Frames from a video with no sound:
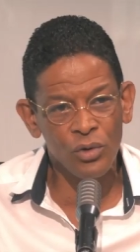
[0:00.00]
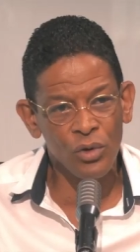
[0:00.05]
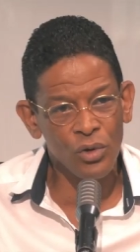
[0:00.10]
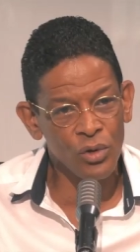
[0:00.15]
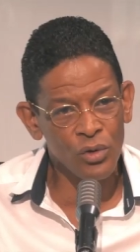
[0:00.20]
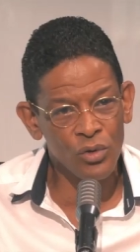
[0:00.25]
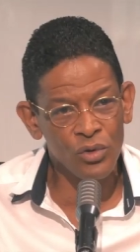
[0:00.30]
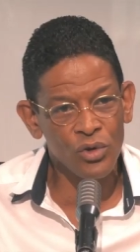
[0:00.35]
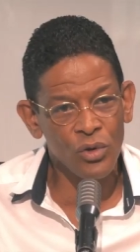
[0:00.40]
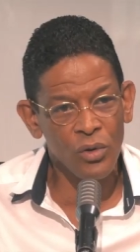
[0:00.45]
que
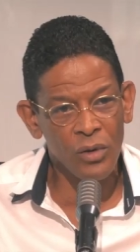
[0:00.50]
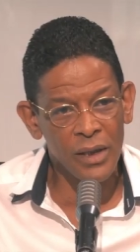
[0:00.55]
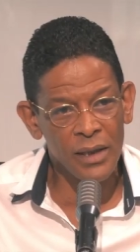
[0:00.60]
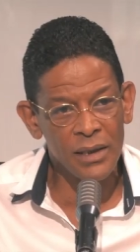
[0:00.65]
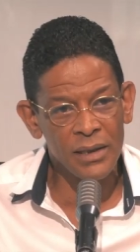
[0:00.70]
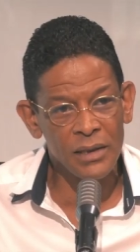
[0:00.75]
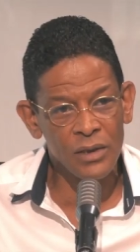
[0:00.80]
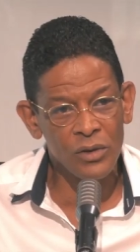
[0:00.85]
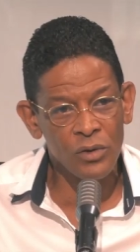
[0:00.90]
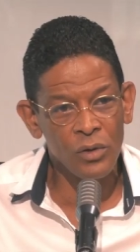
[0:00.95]
nous
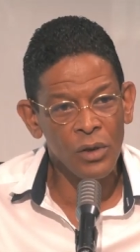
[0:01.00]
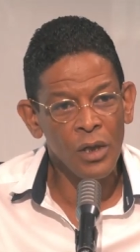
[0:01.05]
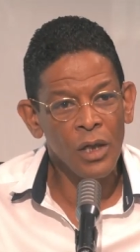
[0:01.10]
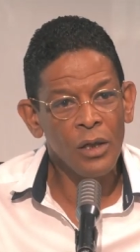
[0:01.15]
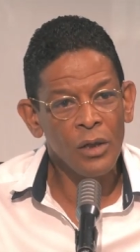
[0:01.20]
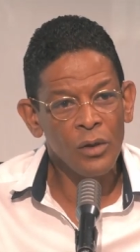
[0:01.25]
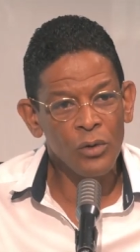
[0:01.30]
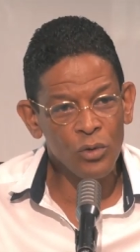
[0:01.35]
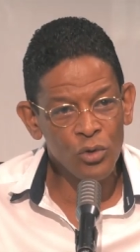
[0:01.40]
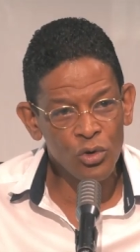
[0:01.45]
organisons.
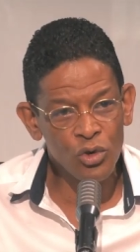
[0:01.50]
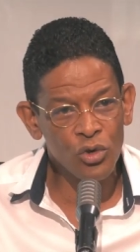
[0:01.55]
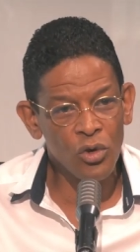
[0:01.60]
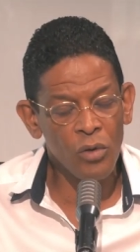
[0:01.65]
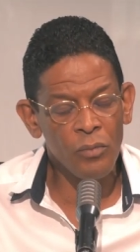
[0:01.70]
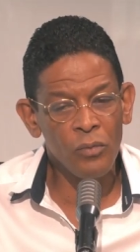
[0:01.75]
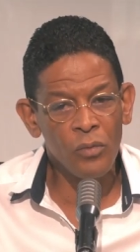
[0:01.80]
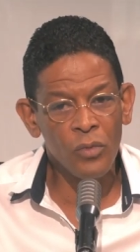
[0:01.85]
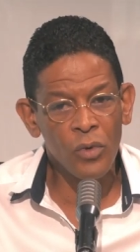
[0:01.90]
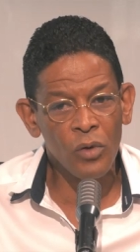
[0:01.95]
Nous
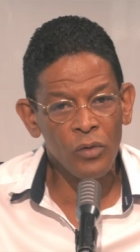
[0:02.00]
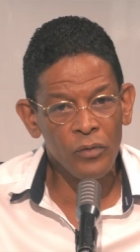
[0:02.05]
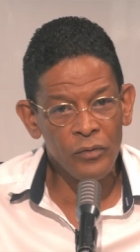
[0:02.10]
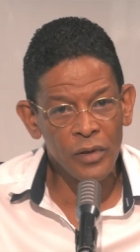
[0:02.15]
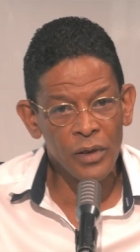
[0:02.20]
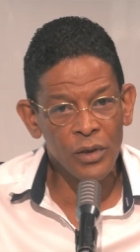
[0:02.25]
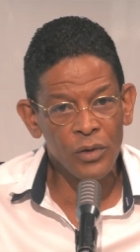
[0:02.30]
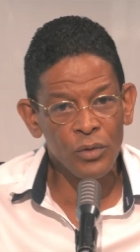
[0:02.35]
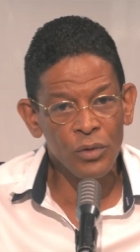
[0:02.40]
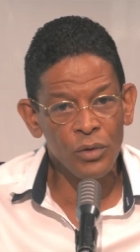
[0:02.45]
sommes
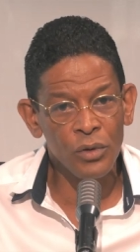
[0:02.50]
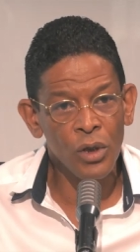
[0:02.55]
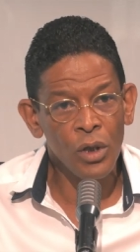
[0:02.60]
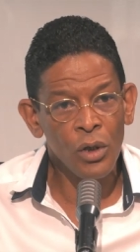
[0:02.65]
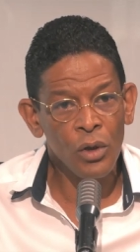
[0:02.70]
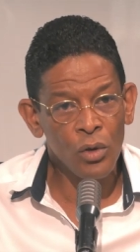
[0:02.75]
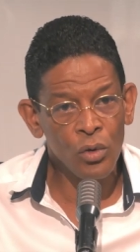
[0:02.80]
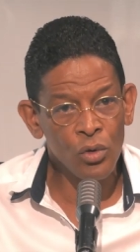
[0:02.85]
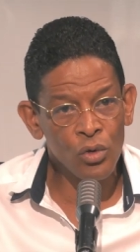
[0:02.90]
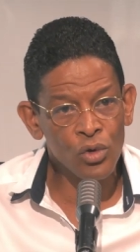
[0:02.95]
convaincus
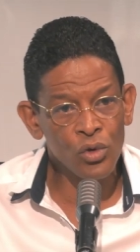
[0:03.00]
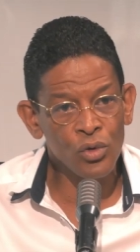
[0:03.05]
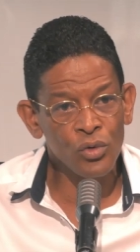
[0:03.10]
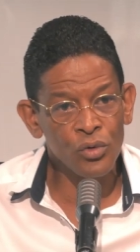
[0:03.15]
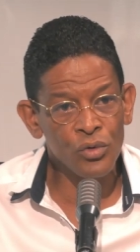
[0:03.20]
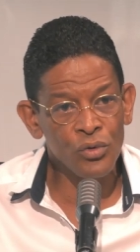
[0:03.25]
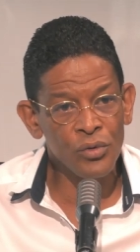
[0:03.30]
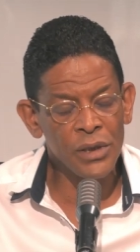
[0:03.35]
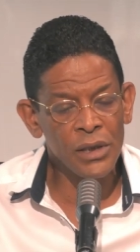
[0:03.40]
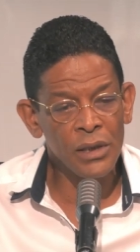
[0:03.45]

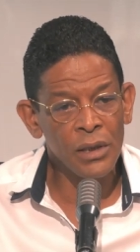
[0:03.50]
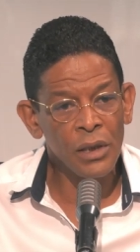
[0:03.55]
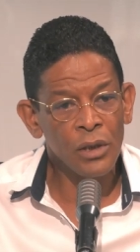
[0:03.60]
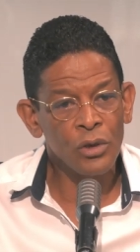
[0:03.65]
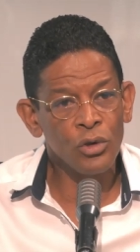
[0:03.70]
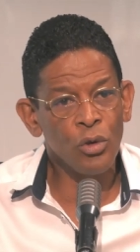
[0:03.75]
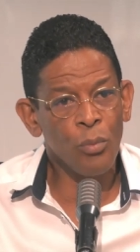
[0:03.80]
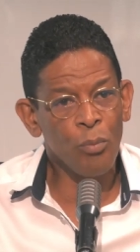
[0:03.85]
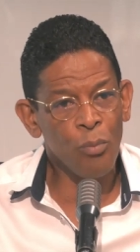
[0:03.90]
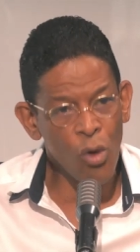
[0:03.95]
aujourd'hui
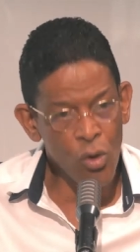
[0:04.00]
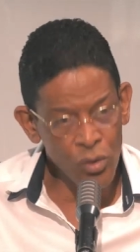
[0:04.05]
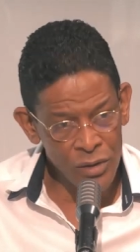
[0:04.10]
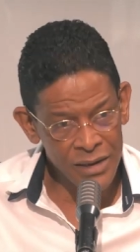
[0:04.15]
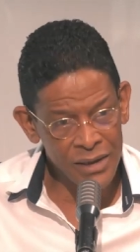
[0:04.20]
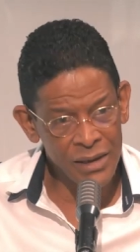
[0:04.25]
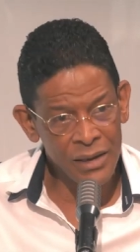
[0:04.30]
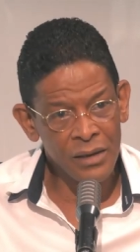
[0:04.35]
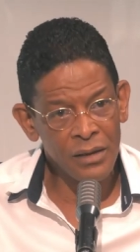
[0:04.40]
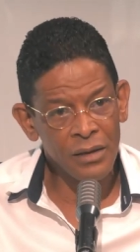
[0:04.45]
de
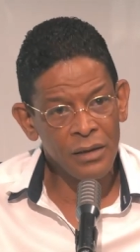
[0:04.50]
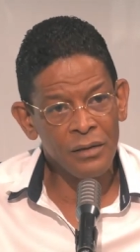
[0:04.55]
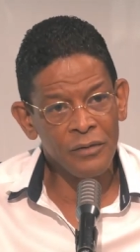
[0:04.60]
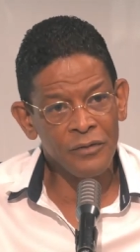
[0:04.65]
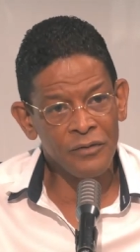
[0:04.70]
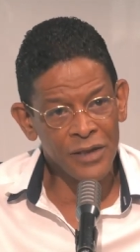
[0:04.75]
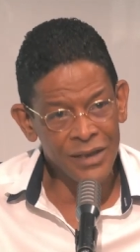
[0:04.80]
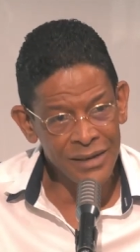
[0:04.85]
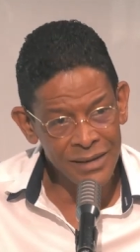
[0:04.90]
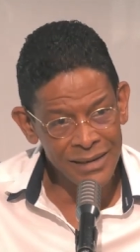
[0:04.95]
porter un
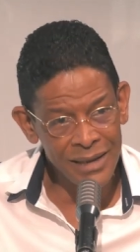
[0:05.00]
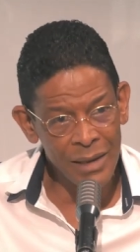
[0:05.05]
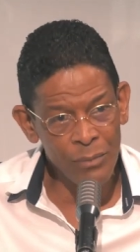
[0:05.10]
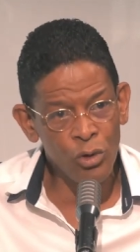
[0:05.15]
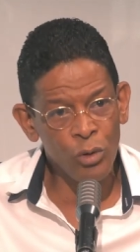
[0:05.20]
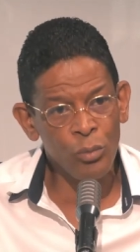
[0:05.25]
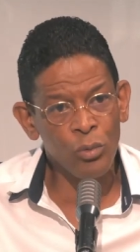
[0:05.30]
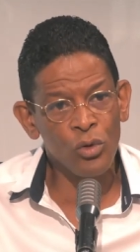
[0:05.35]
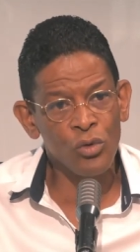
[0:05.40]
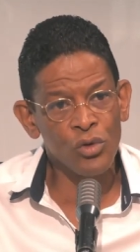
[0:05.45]

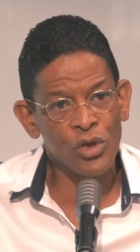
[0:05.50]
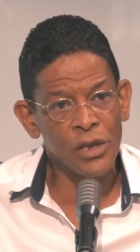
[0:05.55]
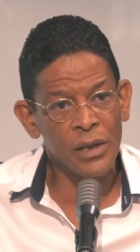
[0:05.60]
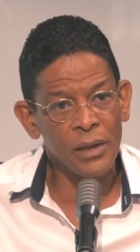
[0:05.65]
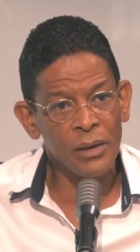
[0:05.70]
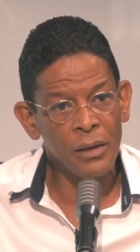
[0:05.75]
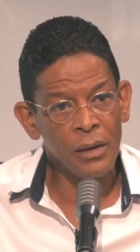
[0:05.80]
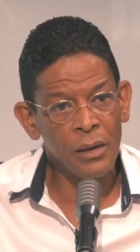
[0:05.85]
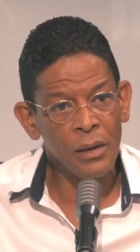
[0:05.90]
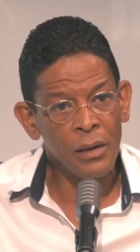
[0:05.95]
véritable projet.
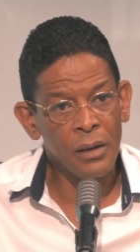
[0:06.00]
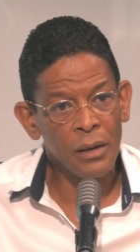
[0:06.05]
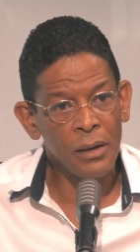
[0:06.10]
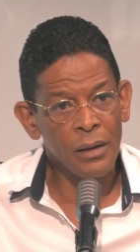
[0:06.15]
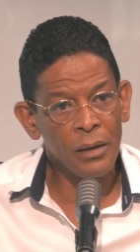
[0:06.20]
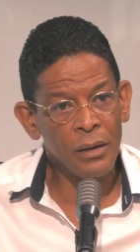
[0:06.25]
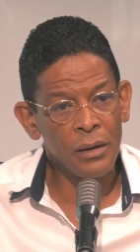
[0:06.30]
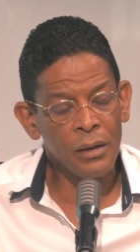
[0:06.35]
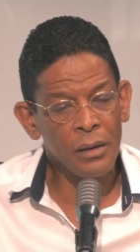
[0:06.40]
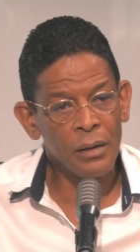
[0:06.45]

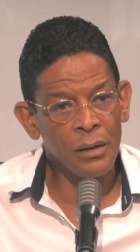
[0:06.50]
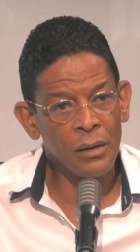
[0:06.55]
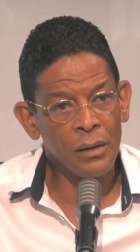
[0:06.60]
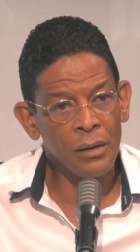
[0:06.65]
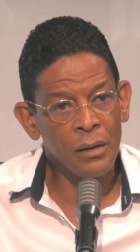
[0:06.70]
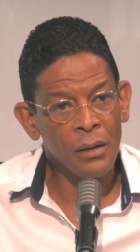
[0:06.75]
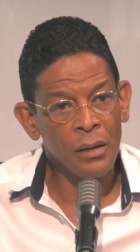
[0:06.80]
Euh,